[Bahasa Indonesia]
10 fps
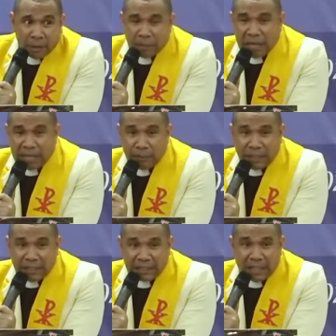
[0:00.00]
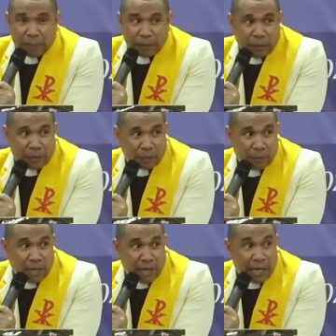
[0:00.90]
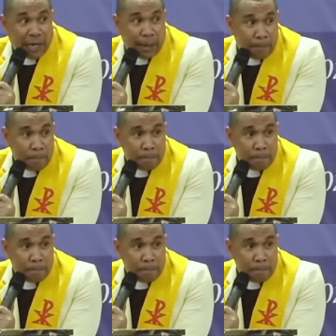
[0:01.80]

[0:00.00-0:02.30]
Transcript: mereka bekerja pada waktu malam.